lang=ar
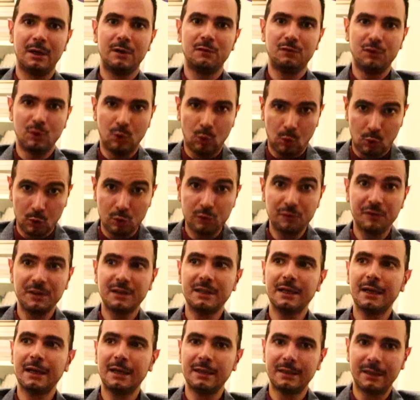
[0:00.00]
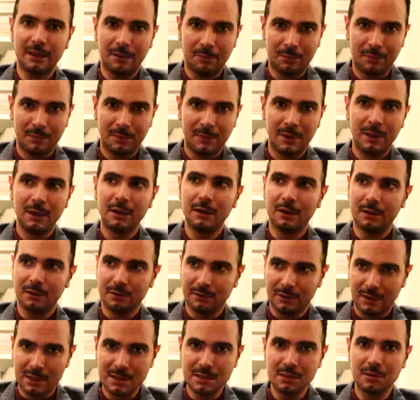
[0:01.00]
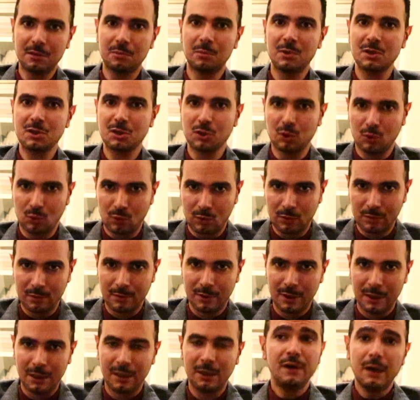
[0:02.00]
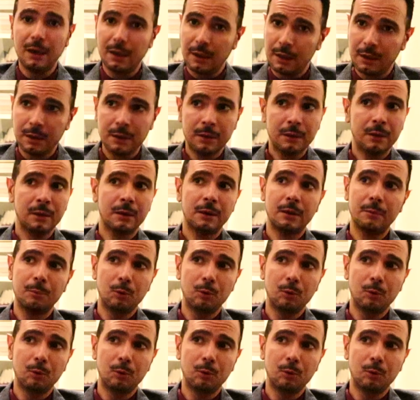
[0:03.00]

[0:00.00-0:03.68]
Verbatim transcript: في غرفة إعدام ينتظر مصيره فعلا